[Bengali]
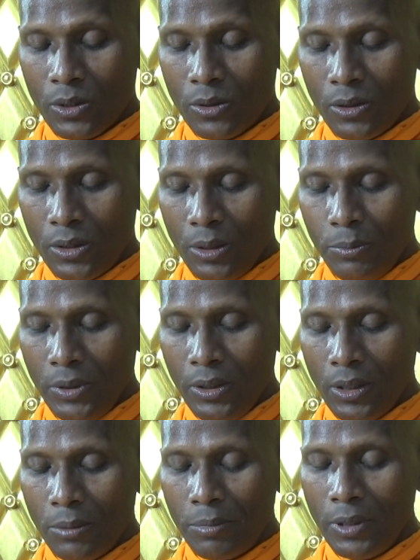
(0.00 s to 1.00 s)
তথাপি
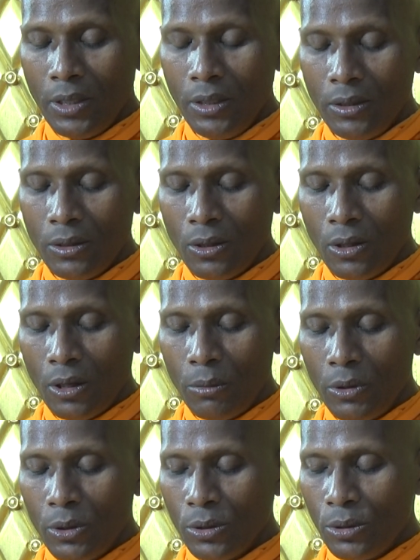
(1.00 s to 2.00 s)
আপনার
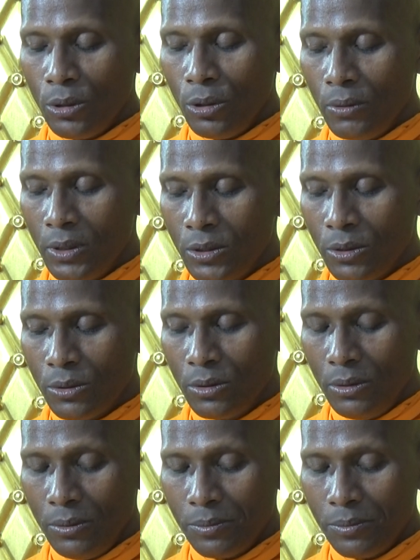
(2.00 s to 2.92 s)
অবগত হওয়ার জন্য